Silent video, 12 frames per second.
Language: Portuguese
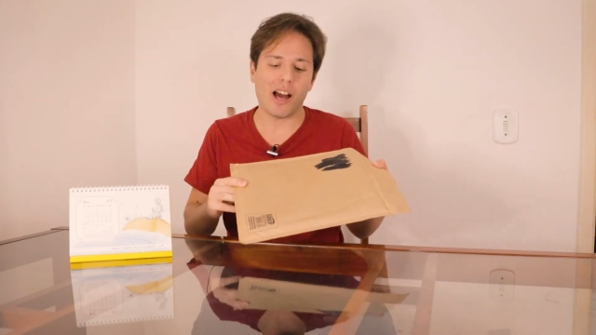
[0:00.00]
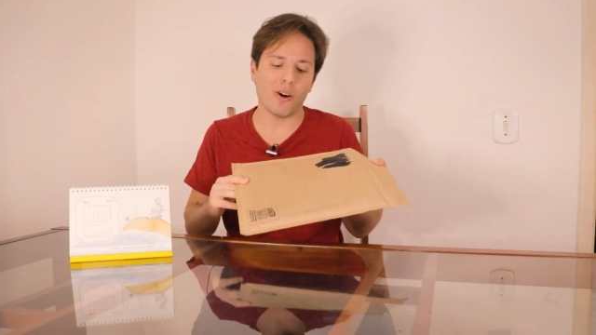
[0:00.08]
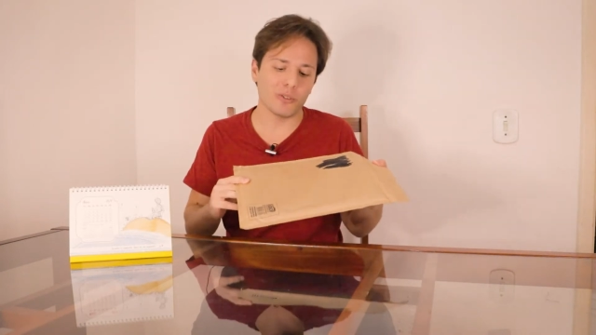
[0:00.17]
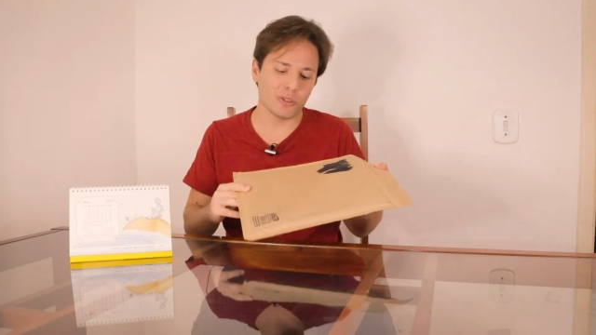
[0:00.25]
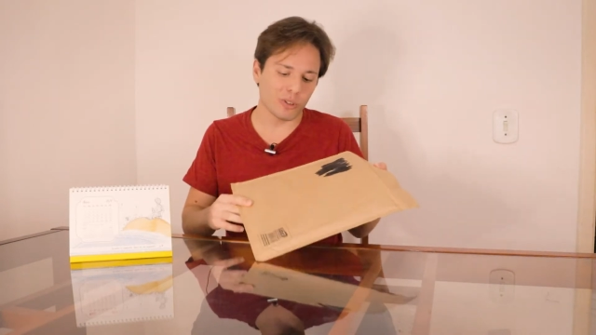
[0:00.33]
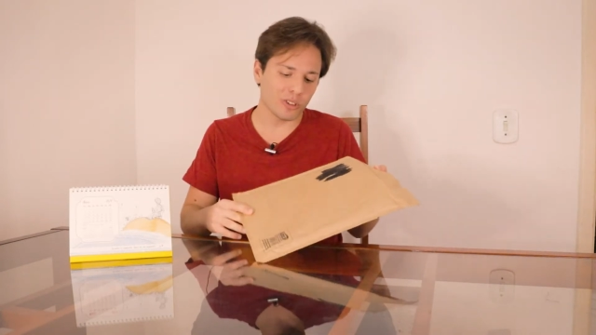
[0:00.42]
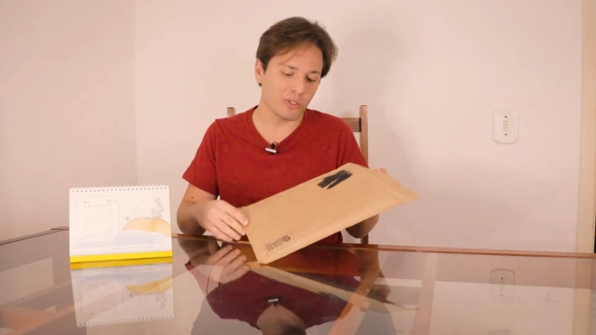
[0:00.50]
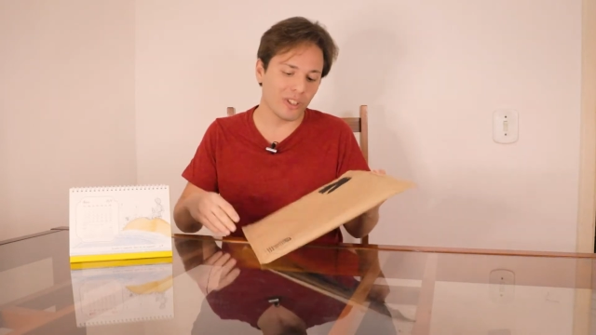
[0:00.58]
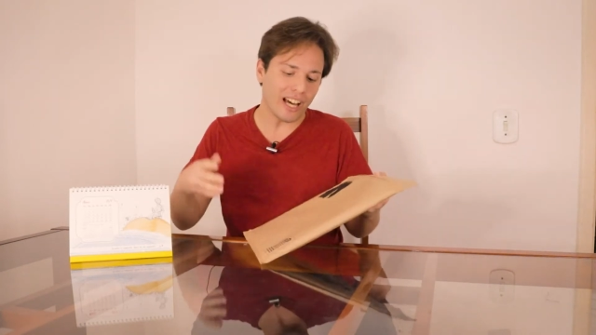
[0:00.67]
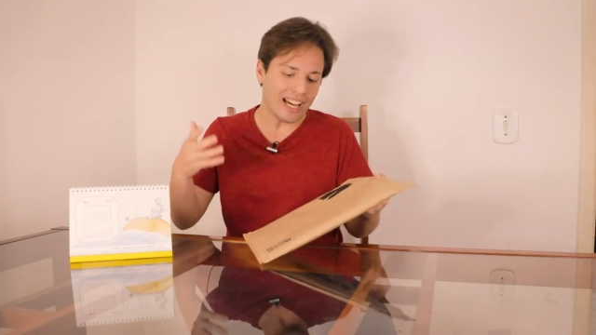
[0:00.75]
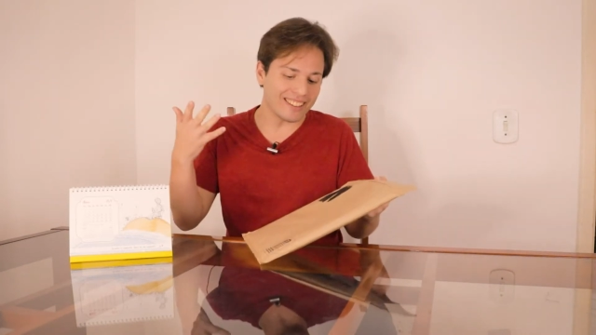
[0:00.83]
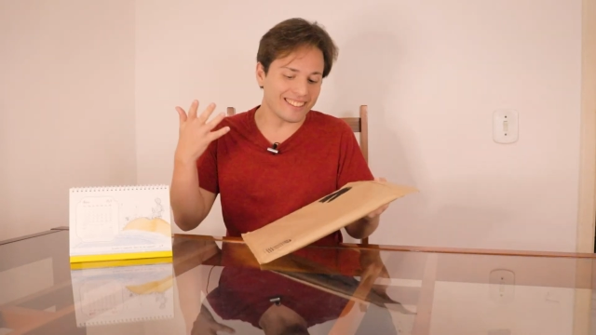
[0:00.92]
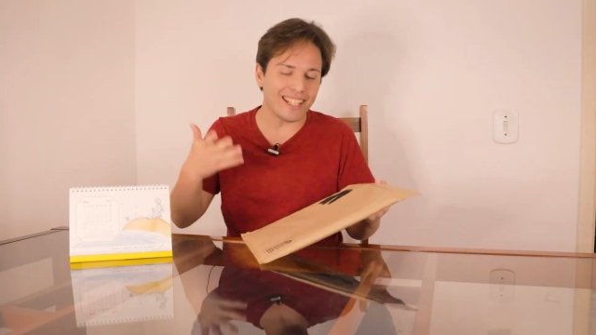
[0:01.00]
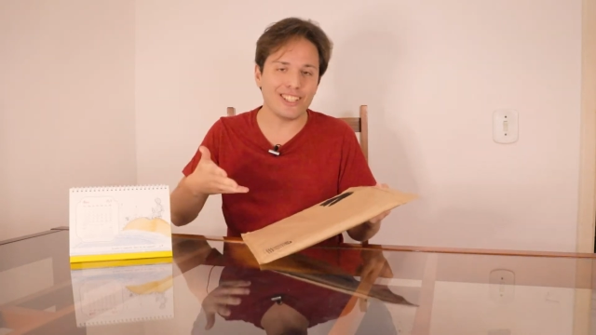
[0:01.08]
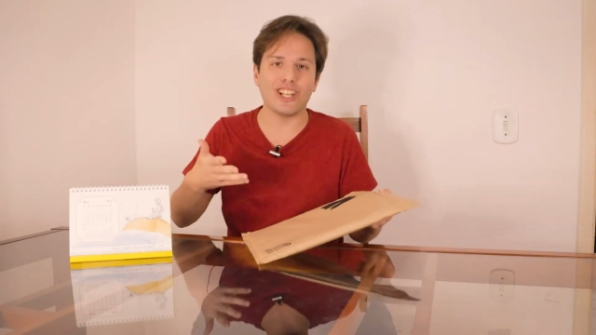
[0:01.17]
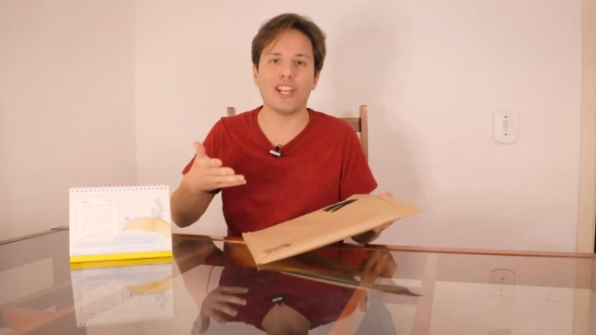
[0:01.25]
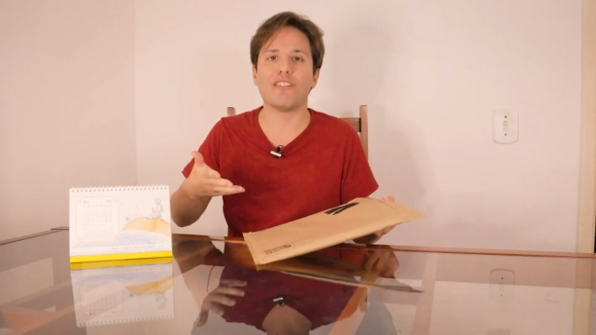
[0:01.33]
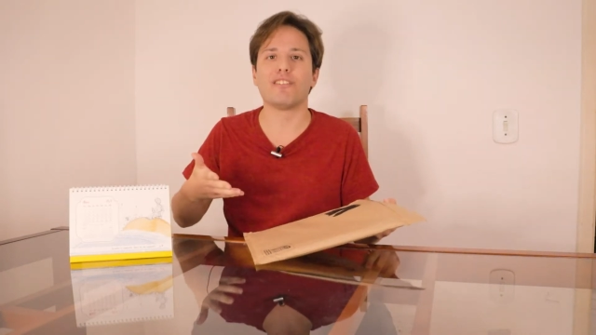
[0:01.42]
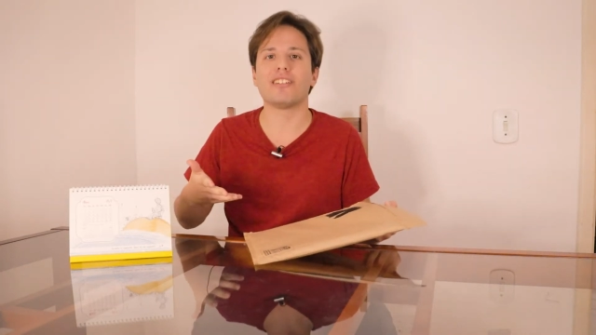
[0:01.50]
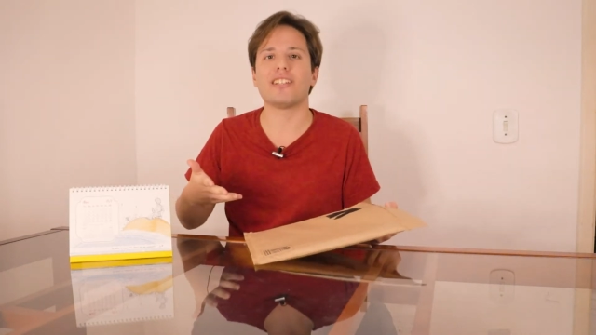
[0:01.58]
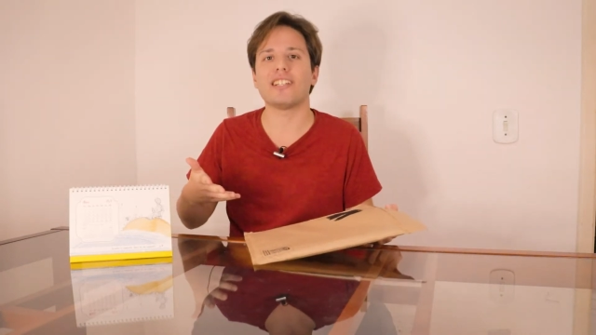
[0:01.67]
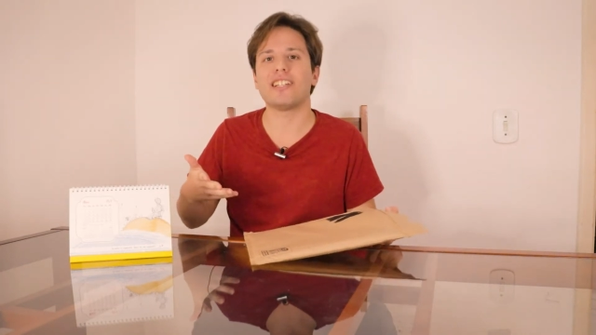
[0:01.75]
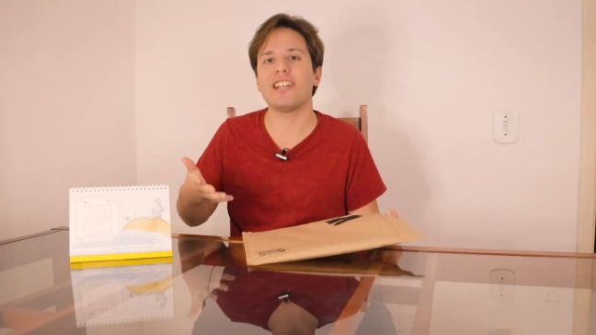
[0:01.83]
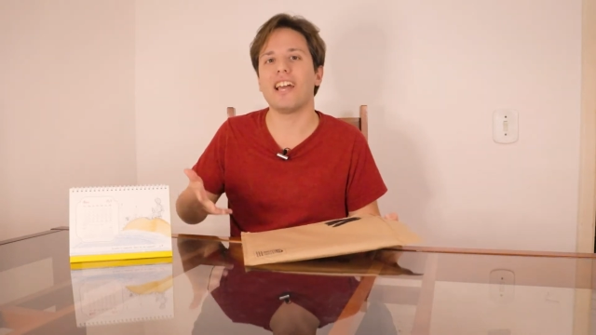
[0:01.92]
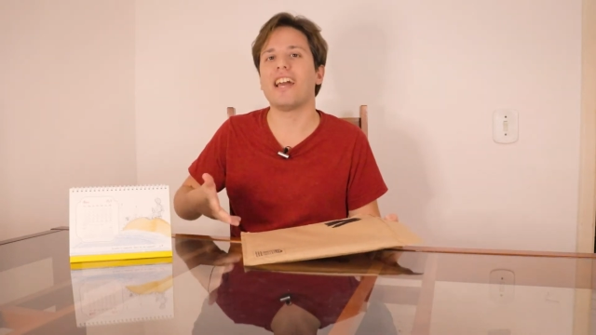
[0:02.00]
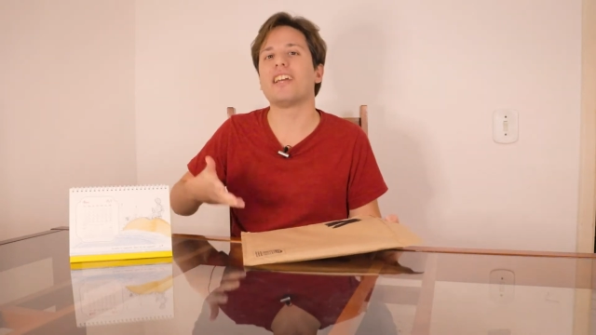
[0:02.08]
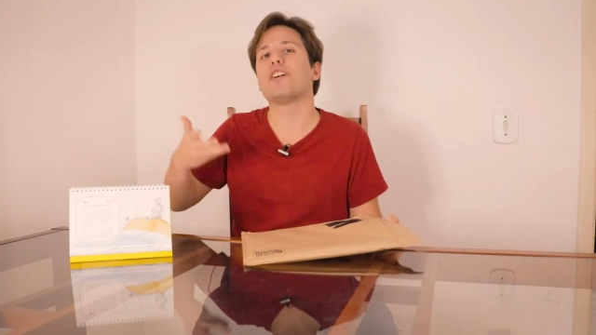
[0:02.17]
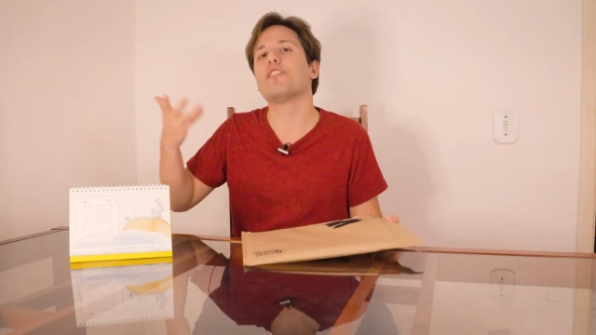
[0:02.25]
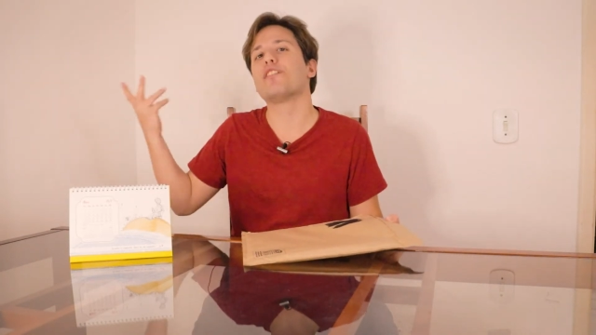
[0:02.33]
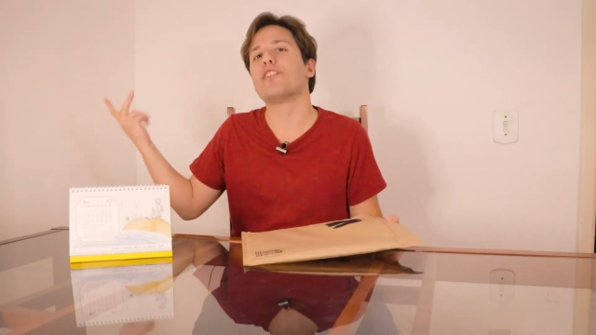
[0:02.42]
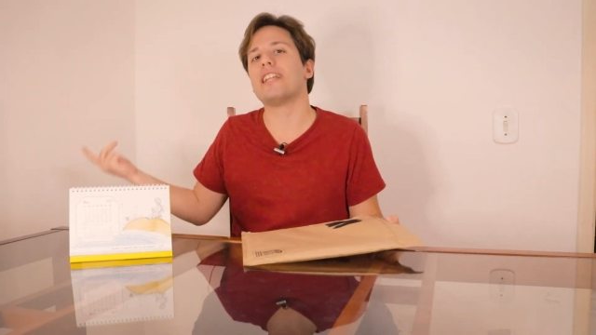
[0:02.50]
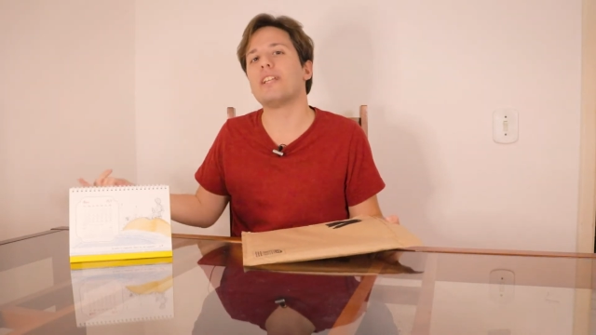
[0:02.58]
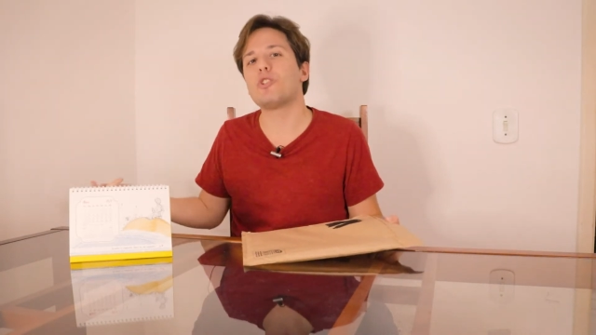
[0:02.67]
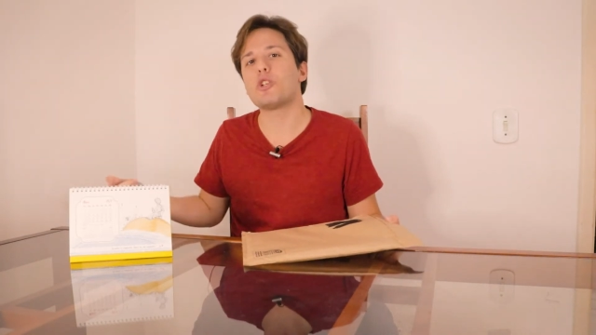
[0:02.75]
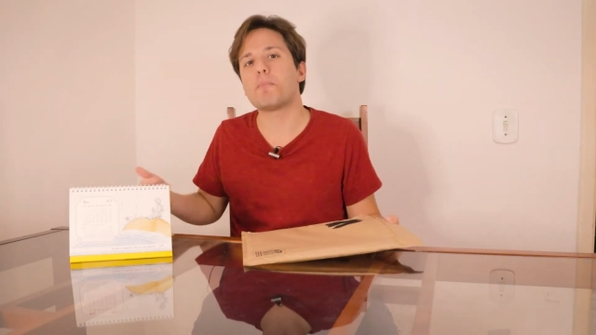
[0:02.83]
Ao todo, há três livros aqui que eu vou ler nos